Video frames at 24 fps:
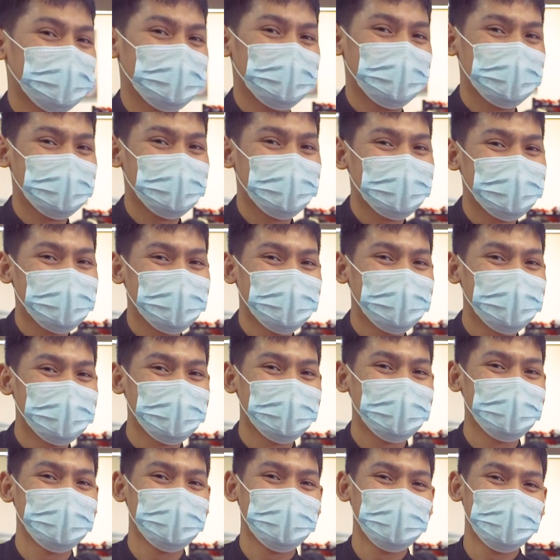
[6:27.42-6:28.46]
สบการณ์มาก่อน
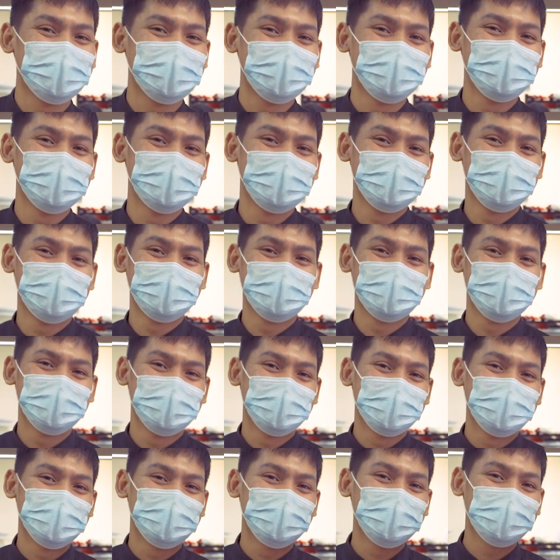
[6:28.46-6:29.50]
นะคะอย่างตัว
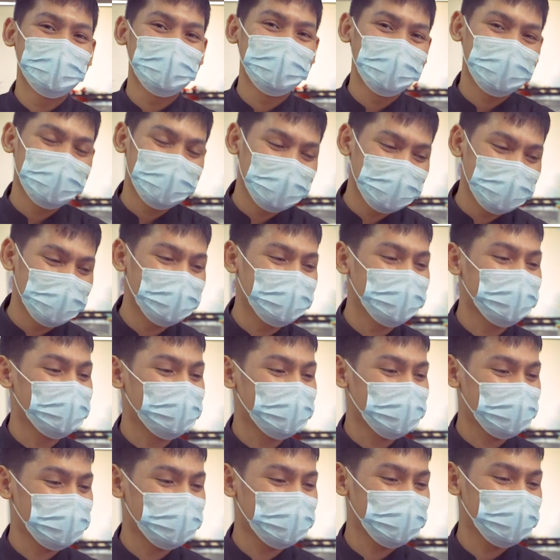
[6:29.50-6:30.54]
เจนเองเนี่ยก็ไม่มี
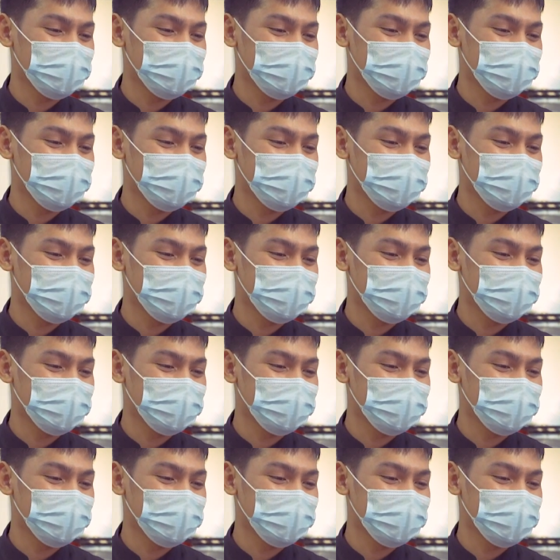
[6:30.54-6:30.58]
ประสบ